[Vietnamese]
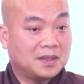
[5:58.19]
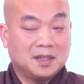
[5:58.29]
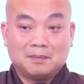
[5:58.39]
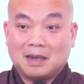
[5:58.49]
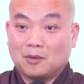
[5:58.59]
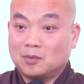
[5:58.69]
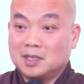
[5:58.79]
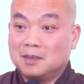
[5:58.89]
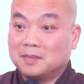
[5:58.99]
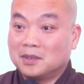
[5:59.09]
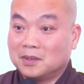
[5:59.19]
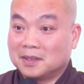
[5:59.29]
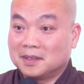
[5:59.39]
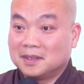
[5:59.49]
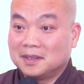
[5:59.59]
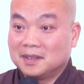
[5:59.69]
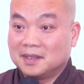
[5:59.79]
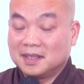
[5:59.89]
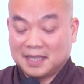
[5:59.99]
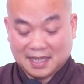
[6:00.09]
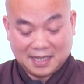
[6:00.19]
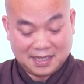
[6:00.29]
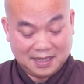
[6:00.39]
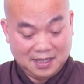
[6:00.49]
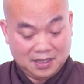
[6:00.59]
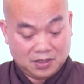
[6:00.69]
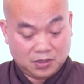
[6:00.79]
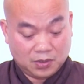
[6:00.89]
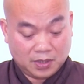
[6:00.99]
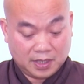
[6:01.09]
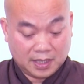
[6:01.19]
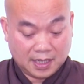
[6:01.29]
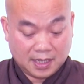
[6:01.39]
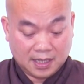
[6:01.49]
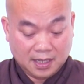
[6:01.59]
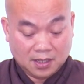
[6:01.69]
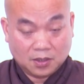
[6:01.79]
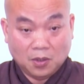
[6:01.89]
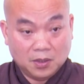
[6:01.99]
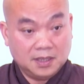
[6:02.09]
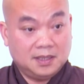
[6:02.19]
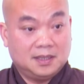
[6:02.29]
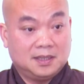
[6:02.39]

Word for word: Thơm nào cũng thơm mà thôi. Đó. Rồi à, thối